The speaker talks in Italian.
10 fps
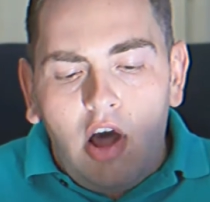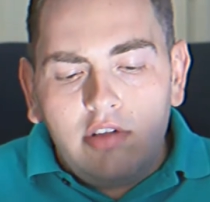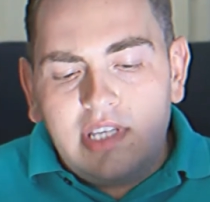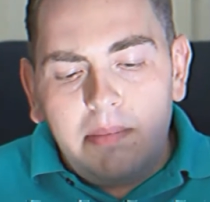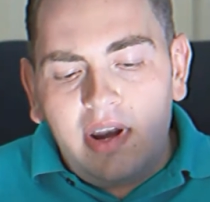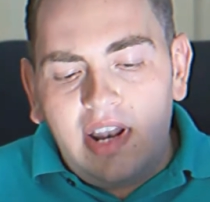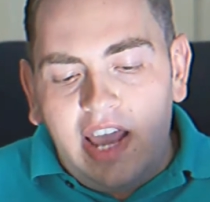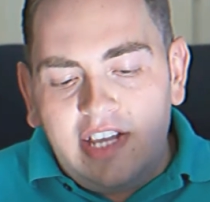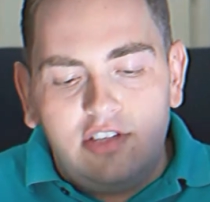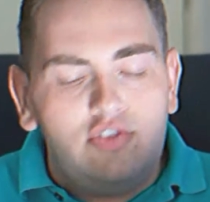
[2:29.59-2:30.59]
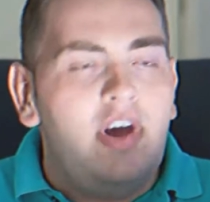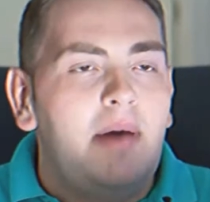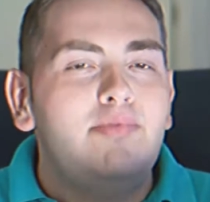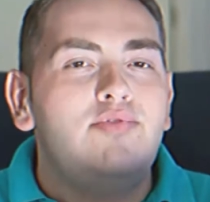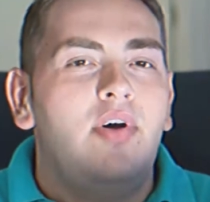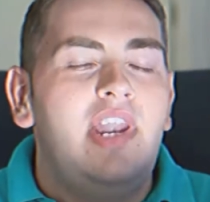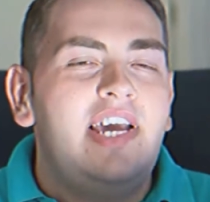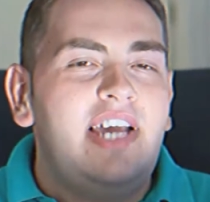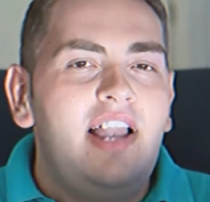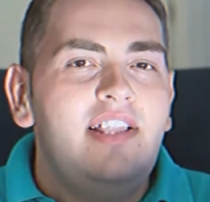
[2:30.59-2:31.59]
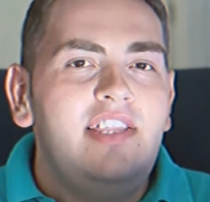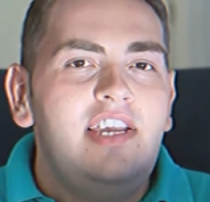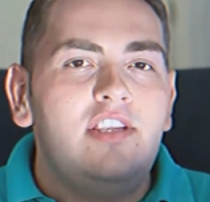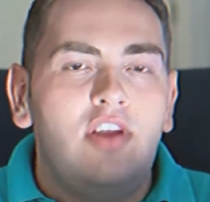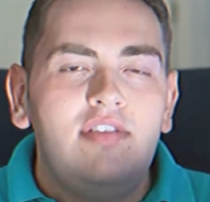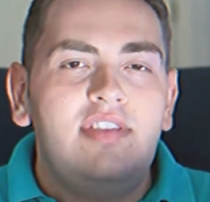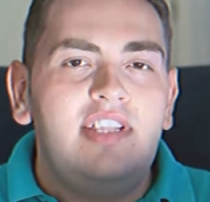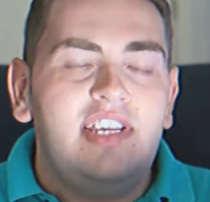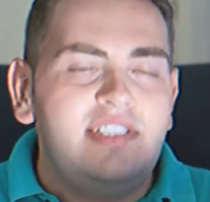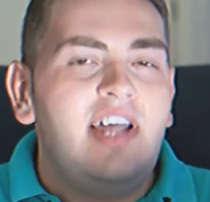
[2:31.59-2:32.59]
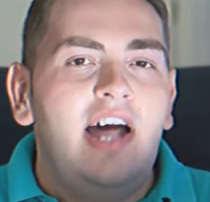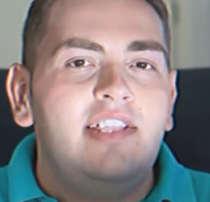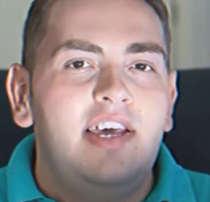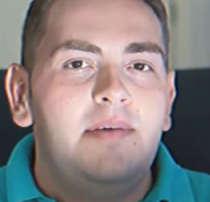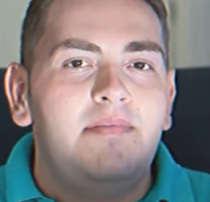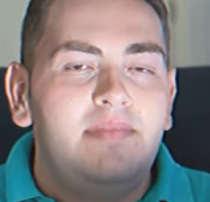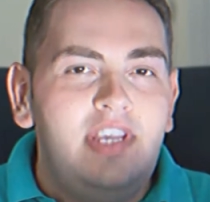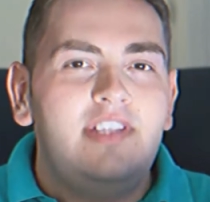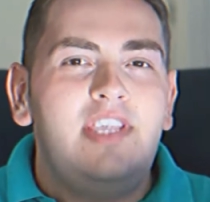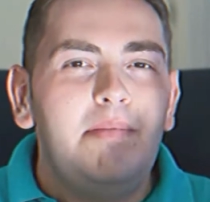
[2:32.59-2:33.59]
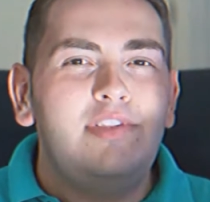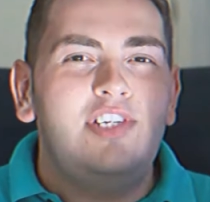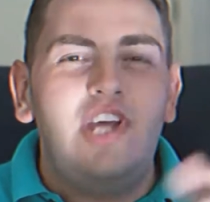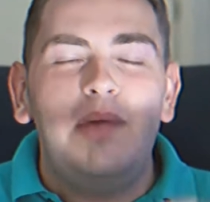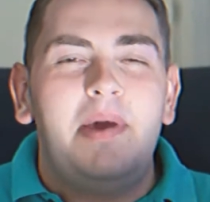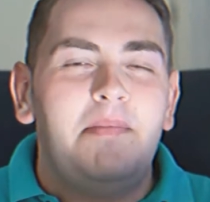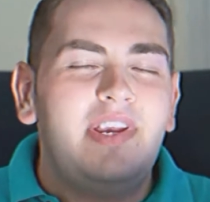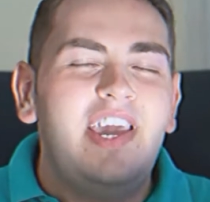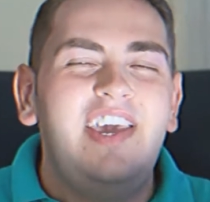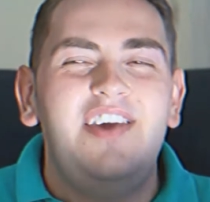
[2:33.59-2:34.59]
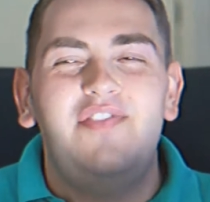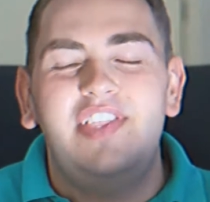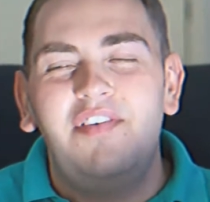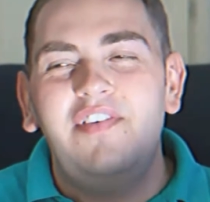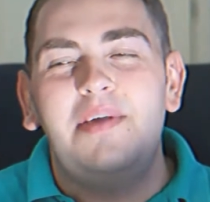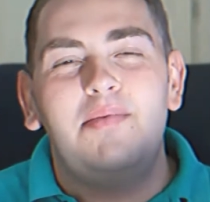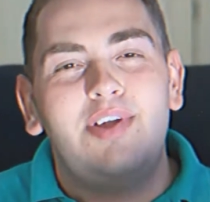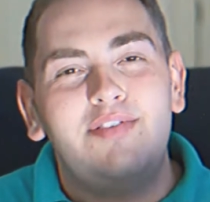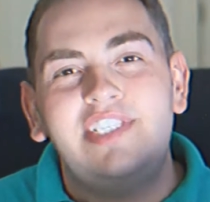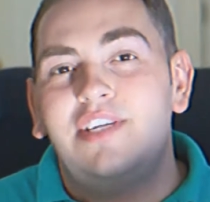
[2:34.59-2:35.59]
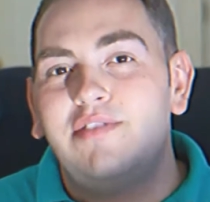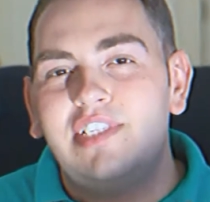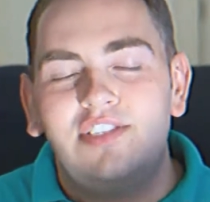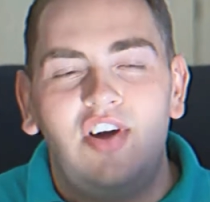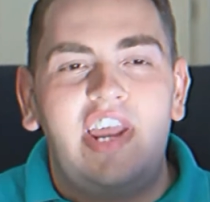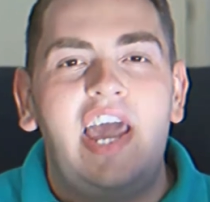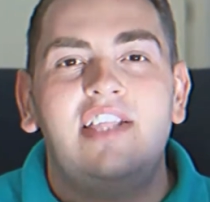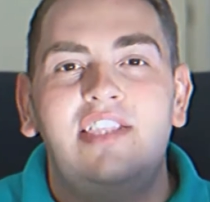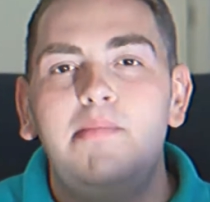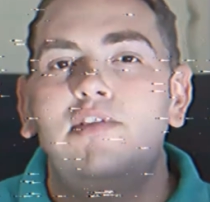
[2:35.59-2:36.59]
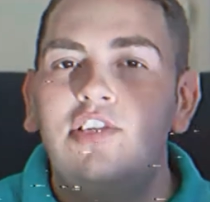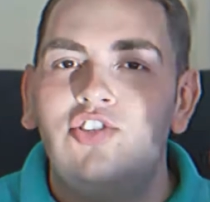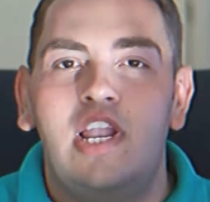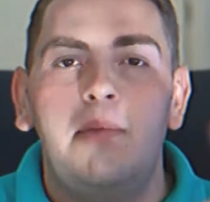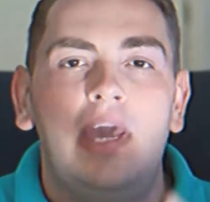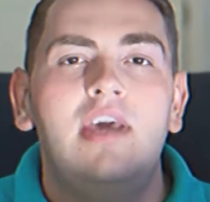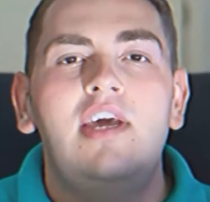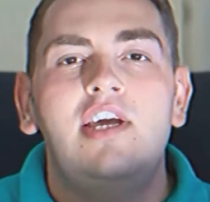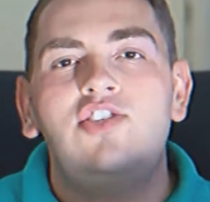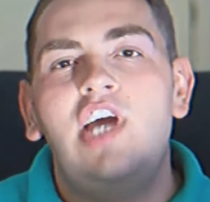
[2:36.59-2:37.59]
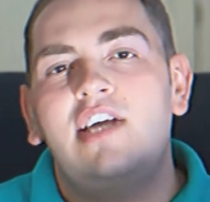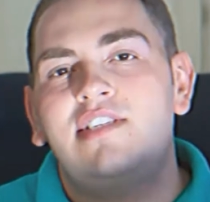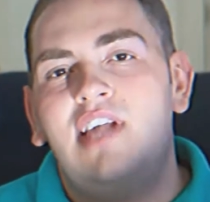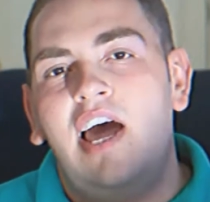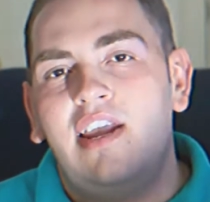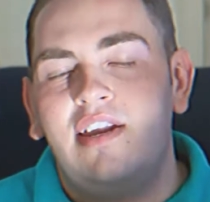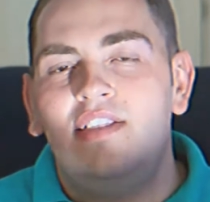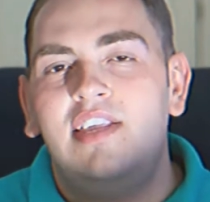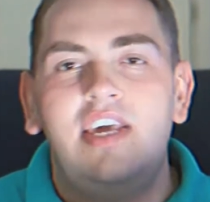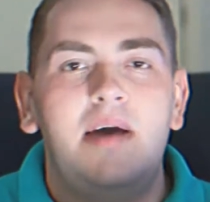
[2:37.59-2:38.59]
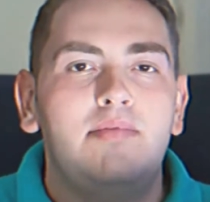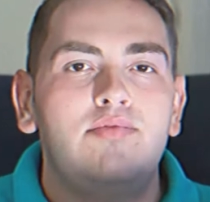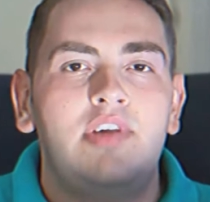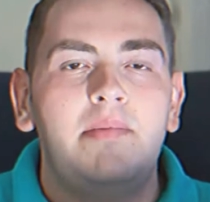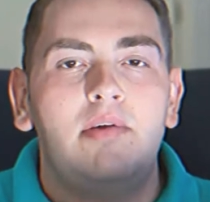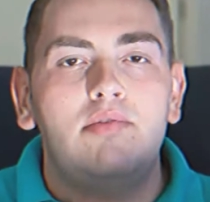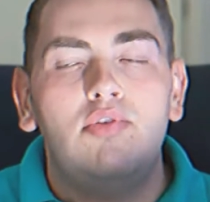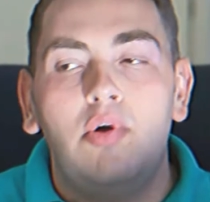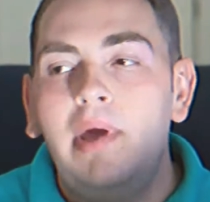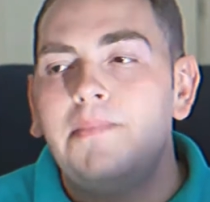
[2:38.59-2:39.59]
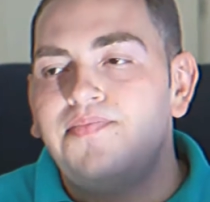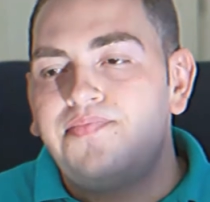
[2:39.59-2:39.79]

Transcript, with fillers: Hot Summer Nights, cioè appunto Le caldi notte d'estate di Timothy Chalamet, perché effettivamente il protagonista di questa storia è Timothy Chalamet, già star di appunto Chiamami col tuo nome,